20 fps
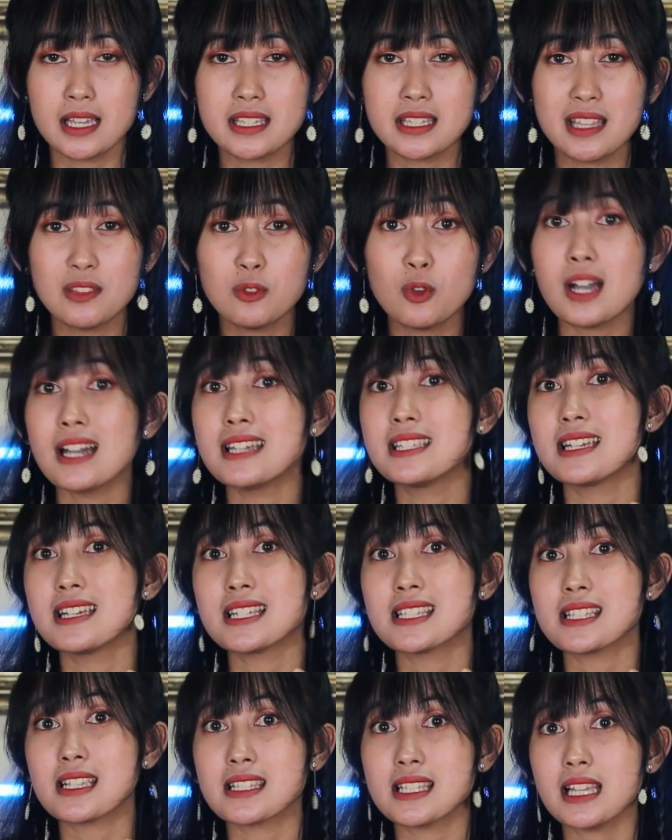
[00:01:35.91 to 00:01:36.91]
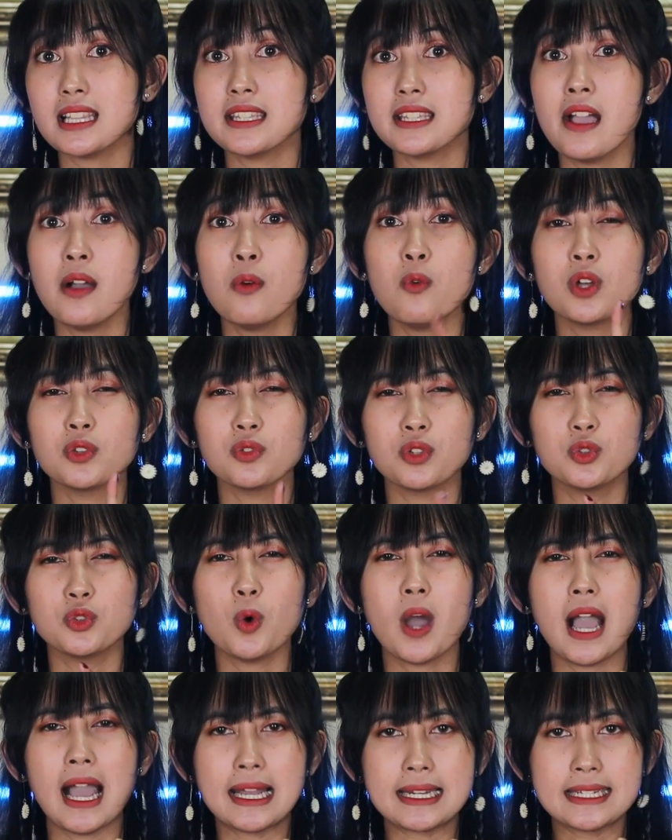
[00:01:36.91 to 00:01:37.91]
yaitu ajaran sesat yang waktu itu
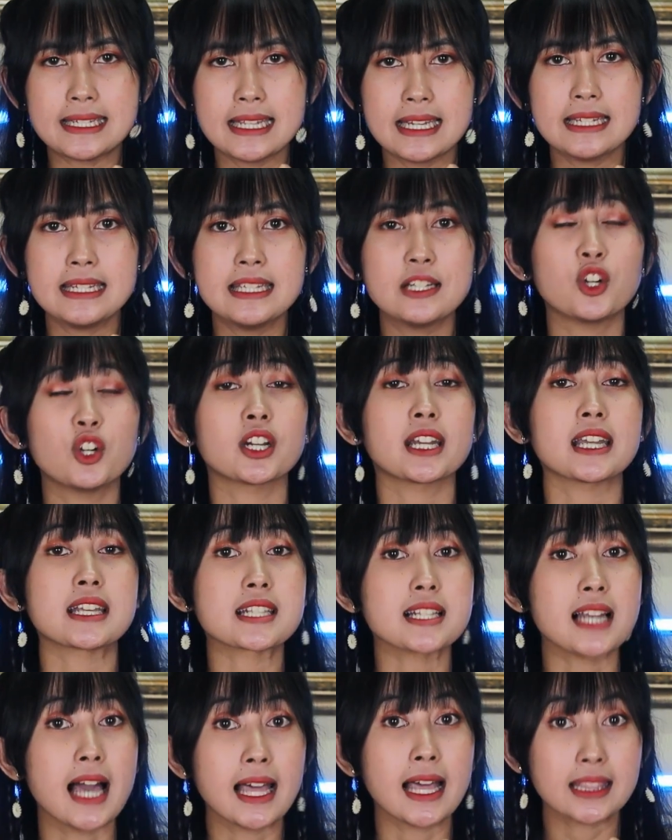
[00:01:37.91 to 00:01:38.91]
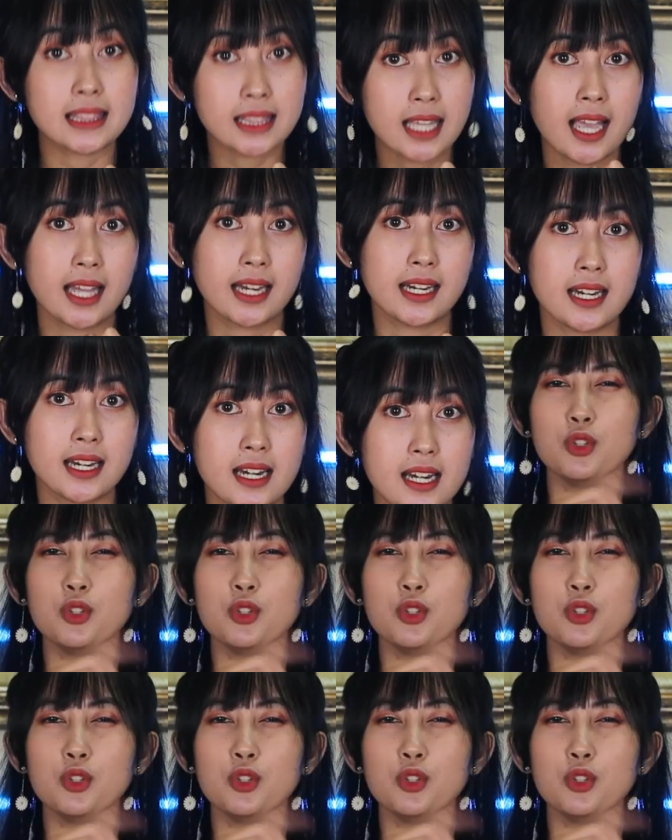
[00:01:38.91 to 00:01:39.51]
ada di Korea Selatan.